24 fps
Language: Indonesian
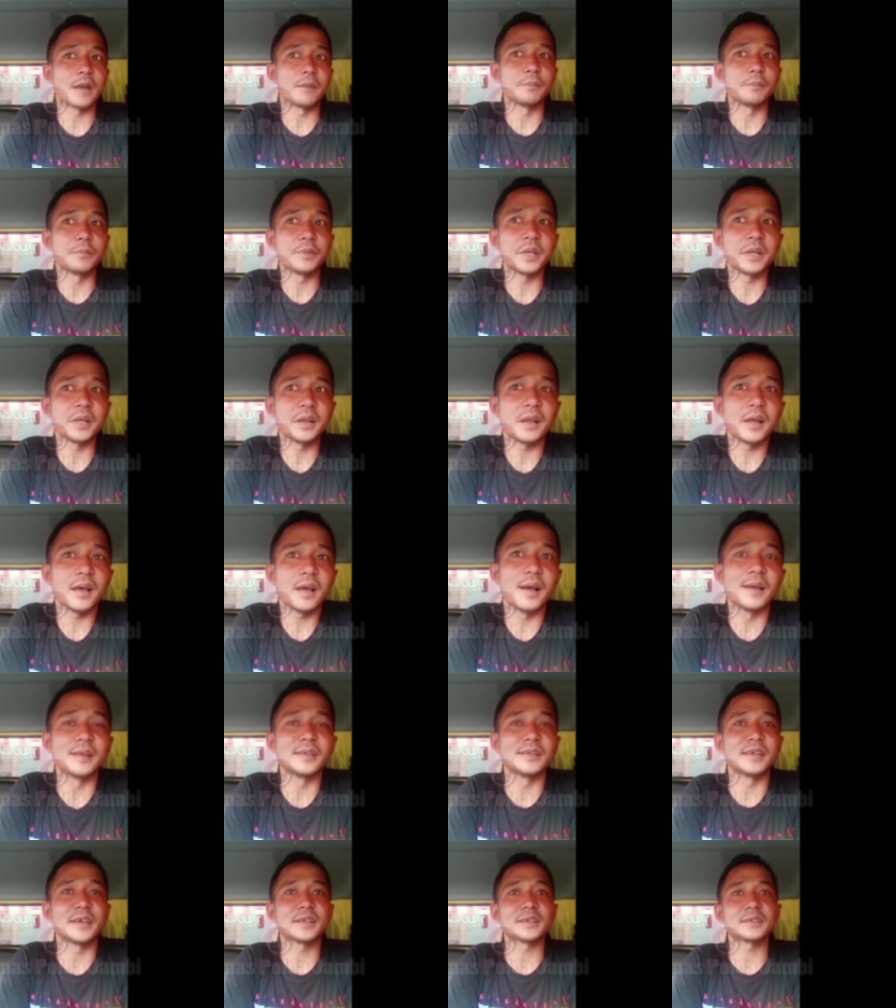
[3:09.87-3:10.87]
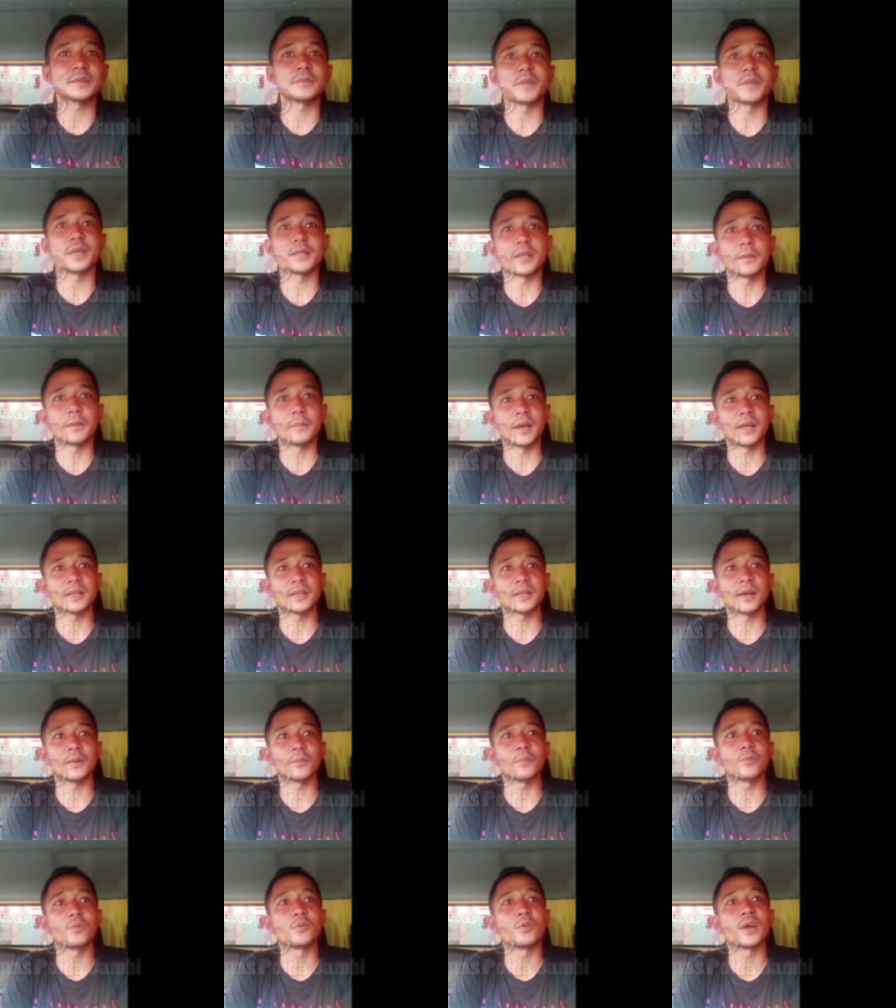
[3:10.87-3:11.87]
jadi video
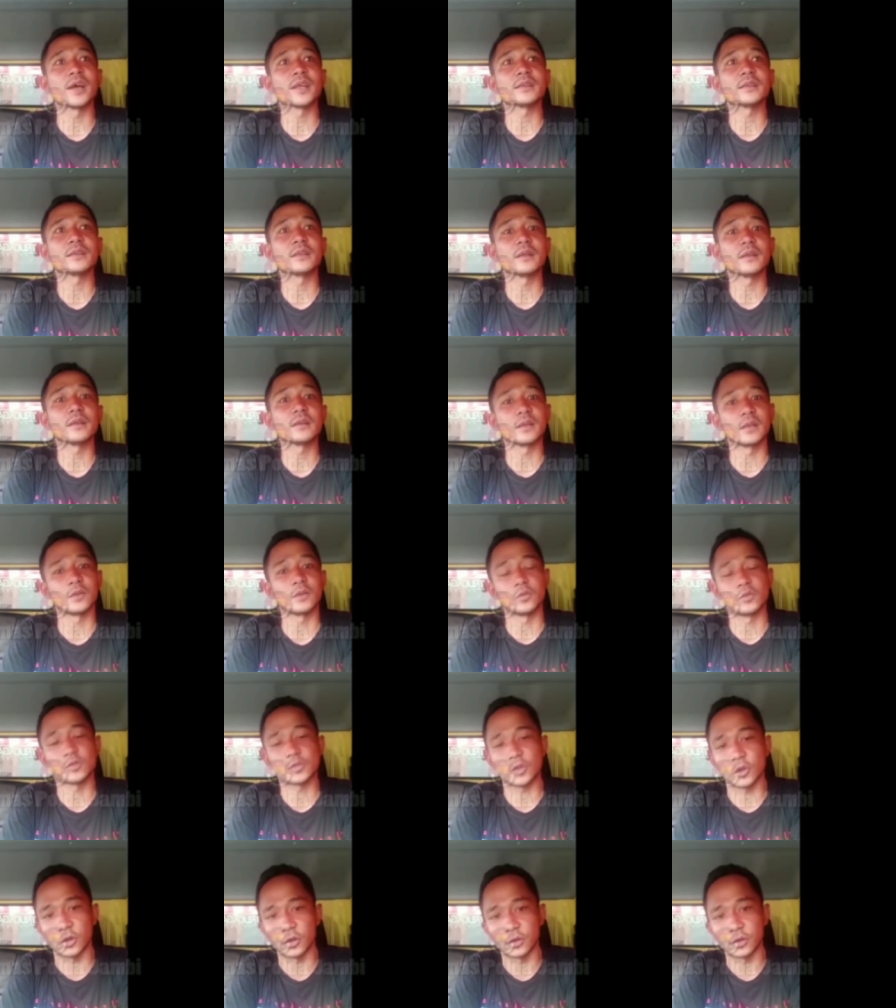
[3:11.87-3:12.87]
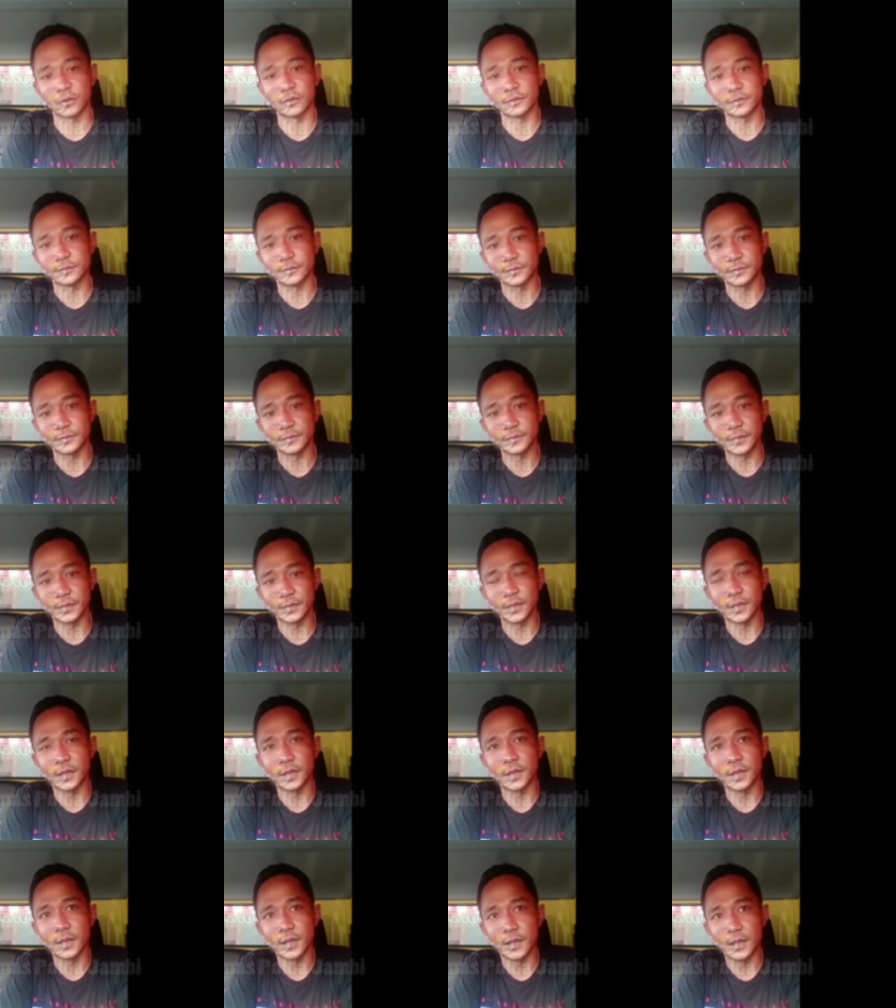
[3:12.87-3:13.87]
diambil hanya semata-mata buat
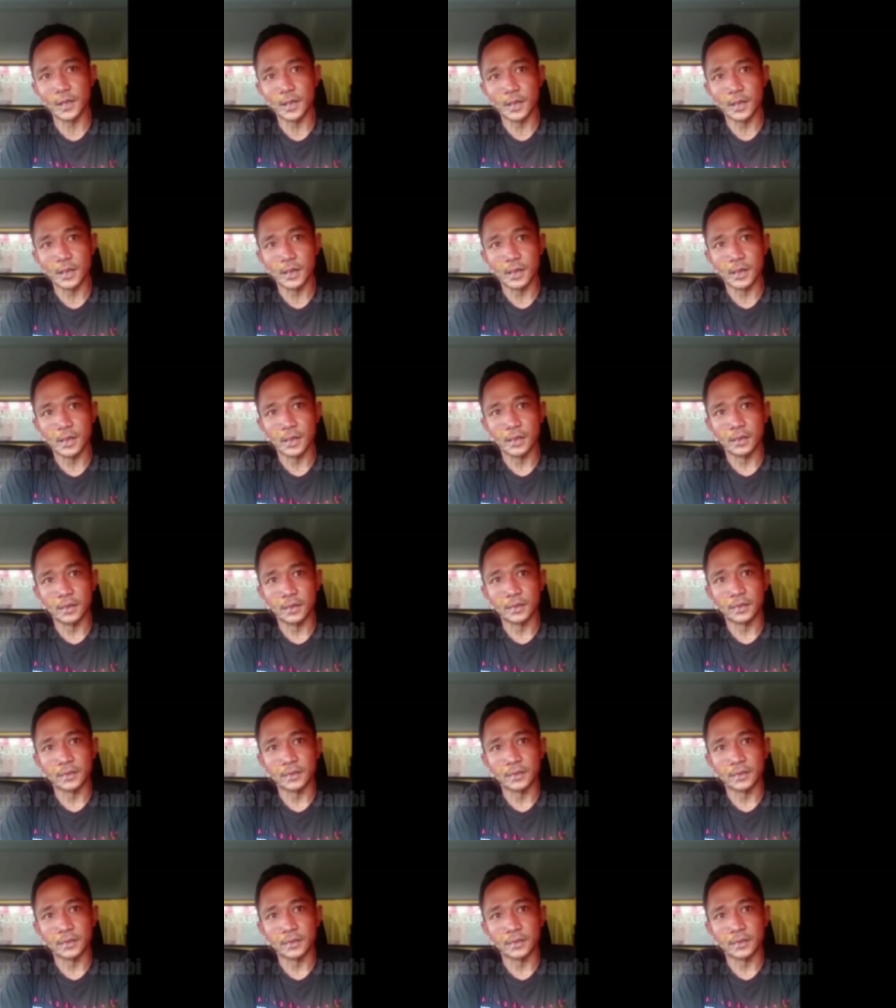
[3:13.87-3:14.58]
lelucon